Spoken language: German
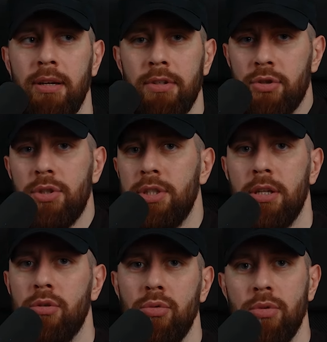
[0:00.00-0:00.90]
Was soll sie
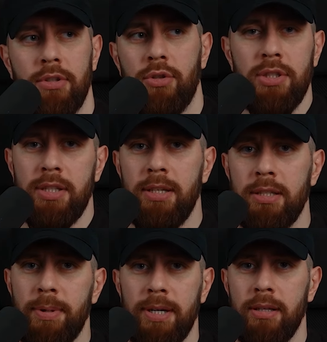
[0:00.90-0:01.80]
denn tun? Was soll sie denn
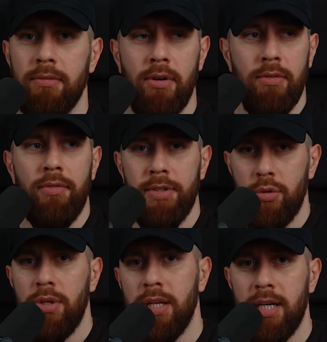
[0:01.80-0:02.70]
jetzt machen? Warum
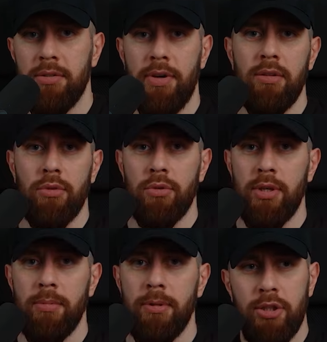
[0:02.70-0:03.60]
willst du ihr die ganze Verantwortung
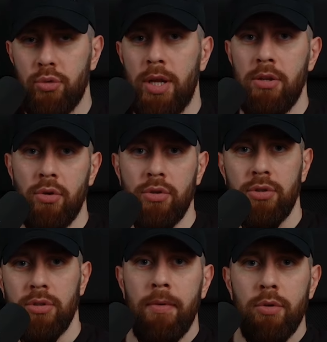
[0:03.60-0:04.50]
geben? Geh zu deinen
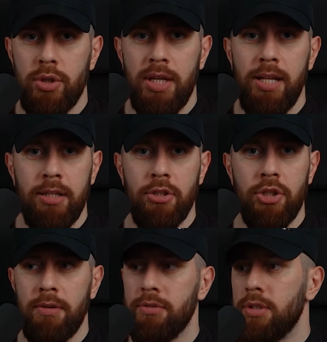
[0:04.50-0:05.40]
Jungs, wenn du es alleine nicht
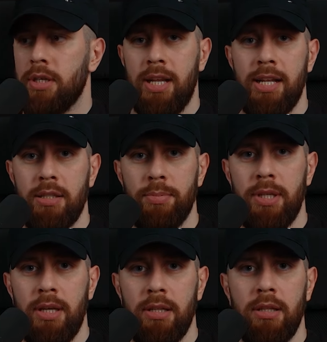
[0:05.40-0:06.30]
schaffst, klär das
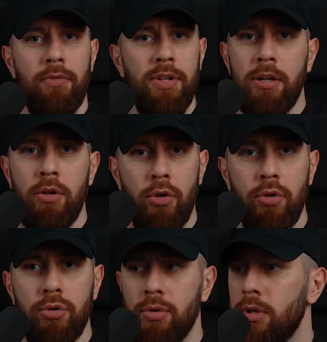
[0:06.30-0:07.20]
mit denen, finde eine
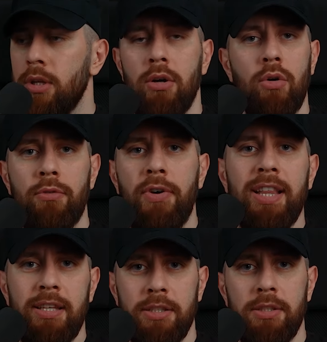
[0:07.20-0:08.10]
Lösung und
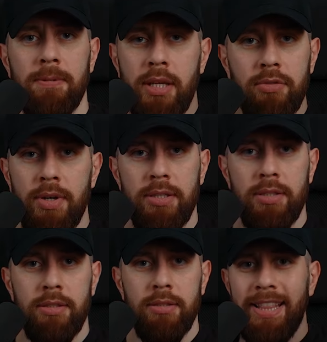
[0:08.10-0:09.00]
fertig. Das
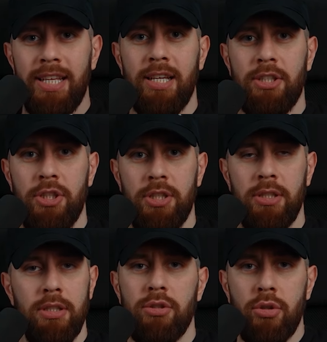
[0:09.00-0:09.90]
war's. Ende der Geschichte.
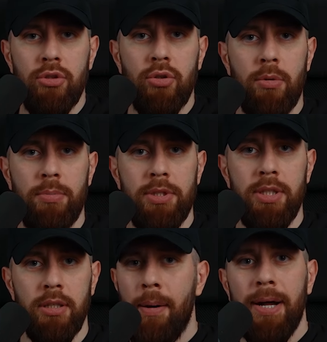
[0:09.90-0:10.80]
Ist doch nicht so
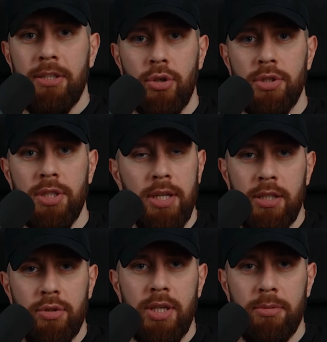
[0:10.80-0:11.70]
kompliziert. Aber ansonsten
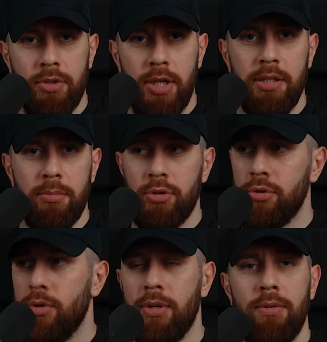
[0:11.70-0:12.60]
kannst du selbstverständlich
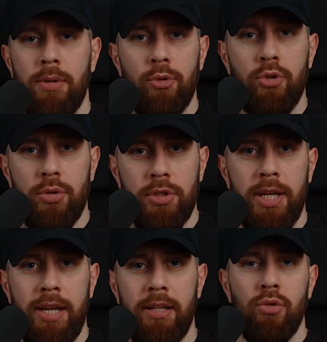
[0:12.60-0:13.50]
Emotionen, Emotionen
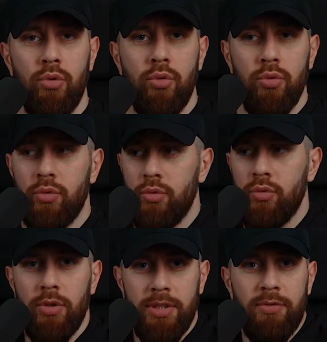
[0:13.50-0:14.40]
zeigen. Du,
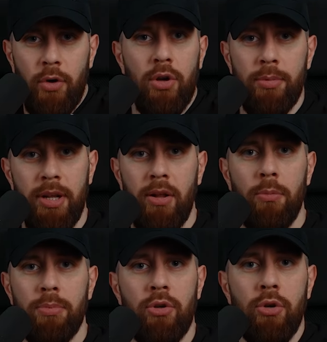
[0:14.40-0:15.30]
du ist vollkommen
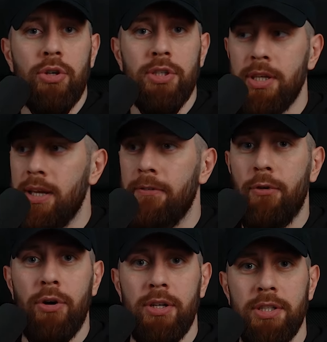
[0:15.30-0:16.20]
erlaubt, glückliche,
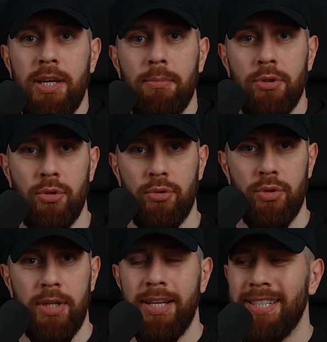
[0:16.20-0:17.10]
erfreuliche Emotionen zu
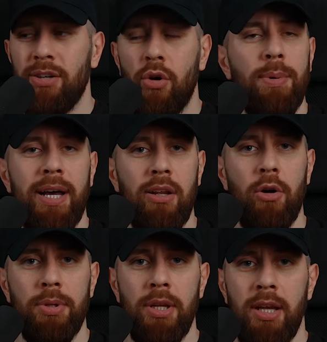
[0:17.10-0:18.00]
zeigen. Es ist auch mal
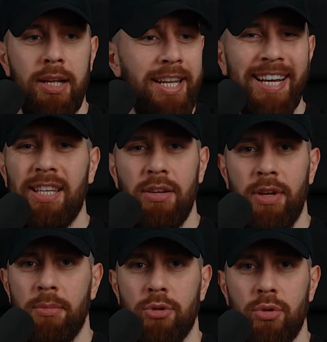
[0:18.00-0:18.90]
erlaubt,
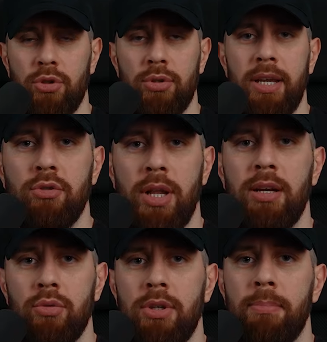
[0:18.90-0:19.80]
negative Emotionen zu
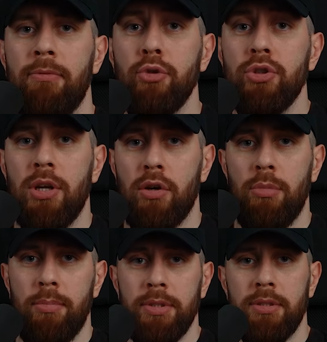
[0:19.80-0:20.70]
solange du dir bewusst
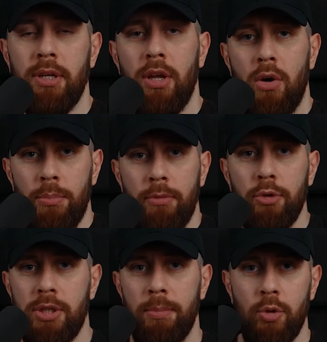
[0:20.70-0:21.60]
darüber bist und
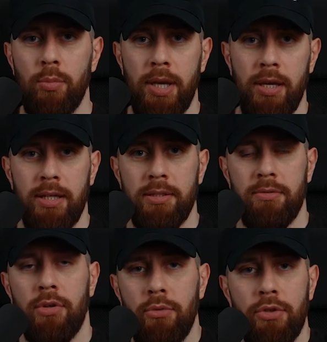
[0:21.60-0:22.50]
bewusst damit umgehen
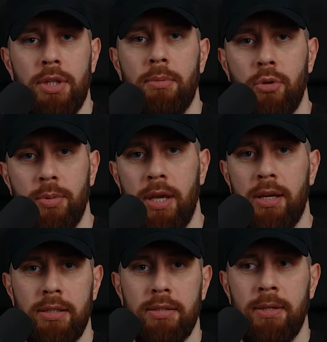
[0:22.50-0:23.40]
kannst, vernünftig damit umgehen
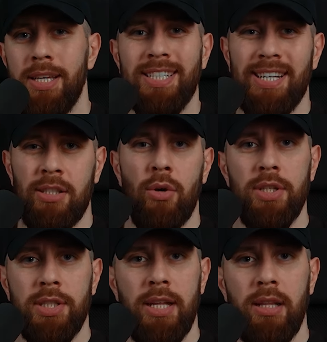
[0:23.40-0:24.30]
kannst. Ich kann
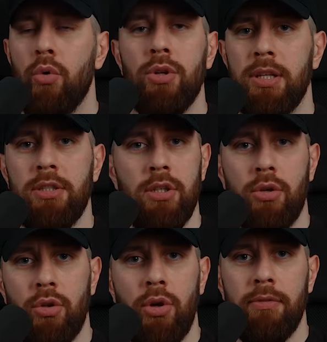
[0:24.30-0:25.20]
sauer sein, ohne dass ich die
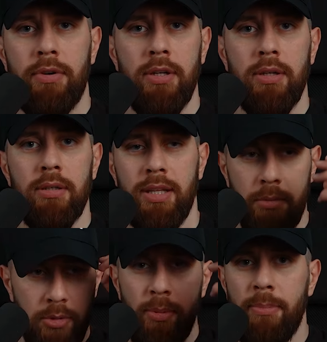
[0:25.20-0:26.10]
Kontrolle verliere,
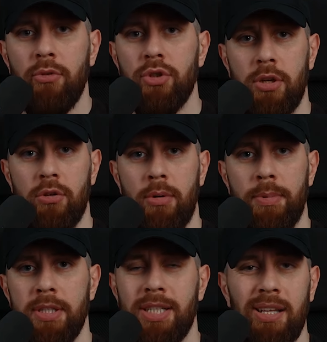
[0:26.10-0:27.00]
indem ich mir bewusst darüber
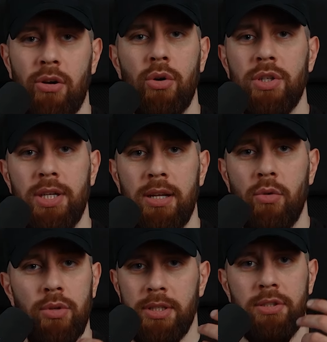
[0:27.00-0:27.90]
bin. Ich kann traurig sein,
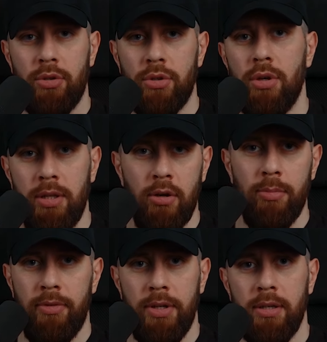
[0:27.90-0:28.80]
ohne dass ich die Kontrolle
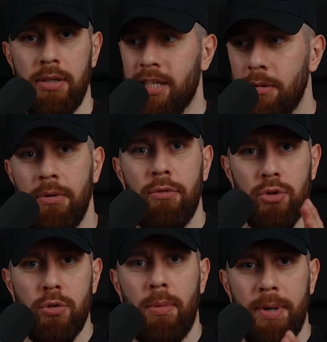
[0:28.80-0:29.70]
darüber verliere. Ich kann
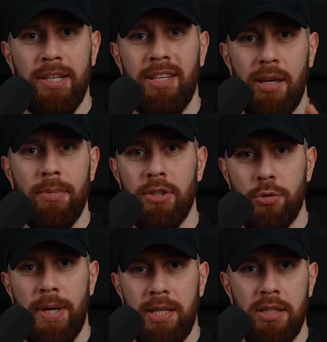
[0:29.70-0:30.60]
bewusst über meine Themen
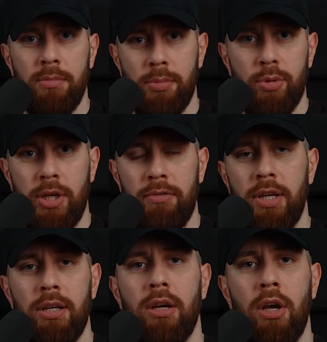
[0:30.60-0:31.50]
sprechen, die mich
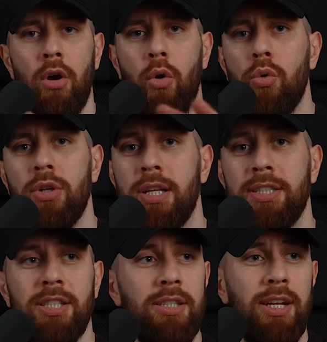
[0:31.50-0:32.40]
beschäftigen, ohne
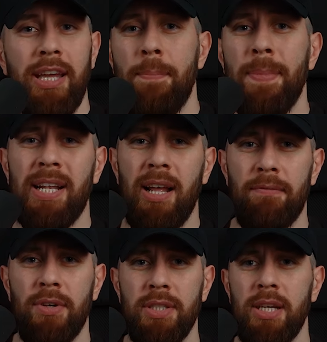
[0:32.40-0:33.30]
dass ich im Mitleid
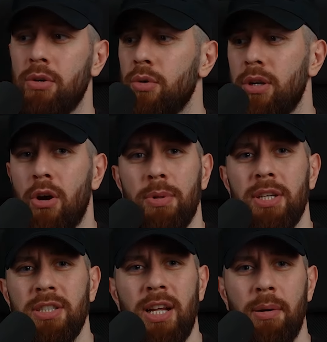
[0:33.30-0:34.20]
versinke und glaube,
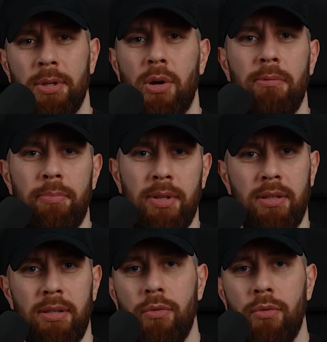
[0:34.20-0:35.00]
dass ich ein armer Tropf bin.